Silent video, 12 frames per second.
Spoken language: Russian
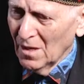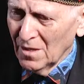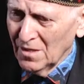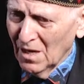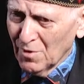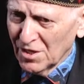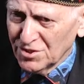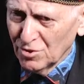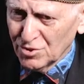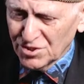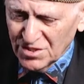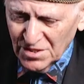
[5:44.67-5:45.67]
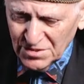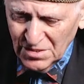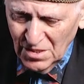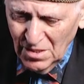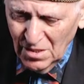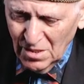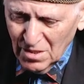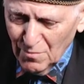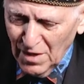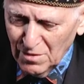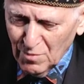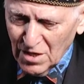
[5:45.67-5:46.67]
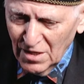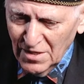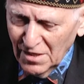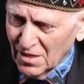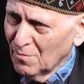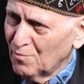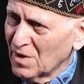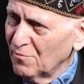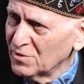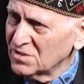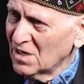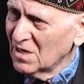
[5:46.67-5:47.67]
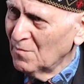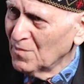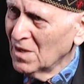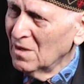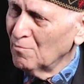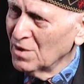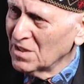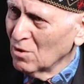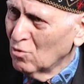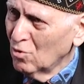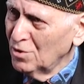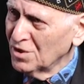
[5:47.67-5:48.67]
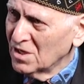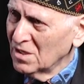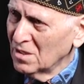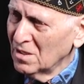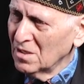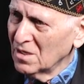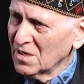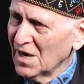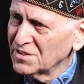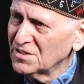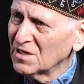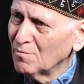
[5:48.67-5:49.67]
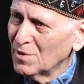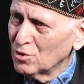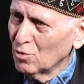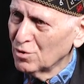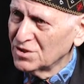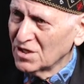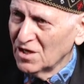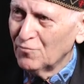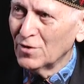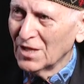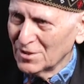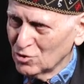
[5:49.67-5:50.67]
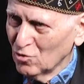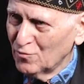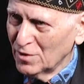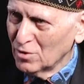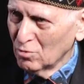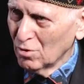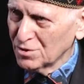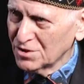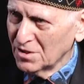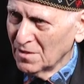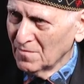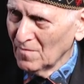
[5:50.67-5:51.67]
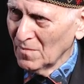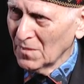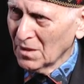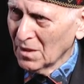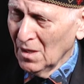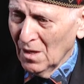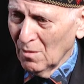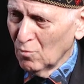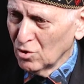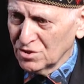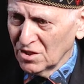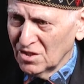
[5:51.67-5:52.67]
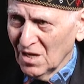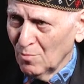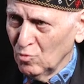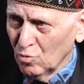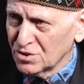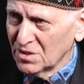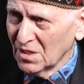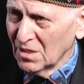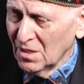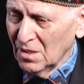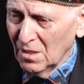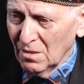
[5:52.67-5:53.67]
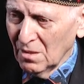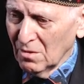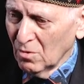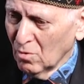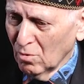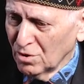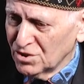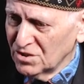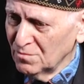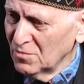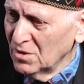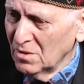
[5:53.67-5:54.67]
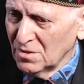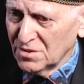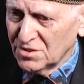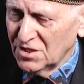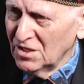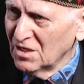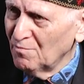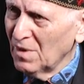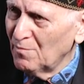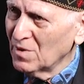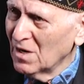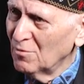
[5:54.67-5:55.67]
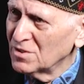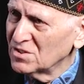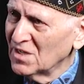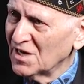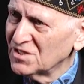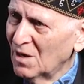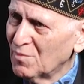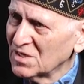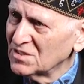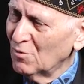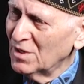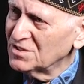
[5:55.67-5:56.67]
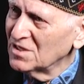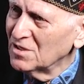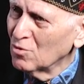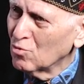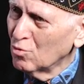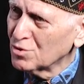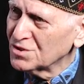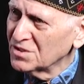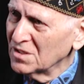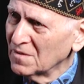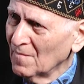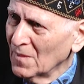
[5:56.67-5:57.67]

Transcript: Я обращаюсь сейчас к моим коллегам, профессорам педагогики и разных методик, и философии тоже. Может, нам нужно очень сильно поправить наши образовательные курсы.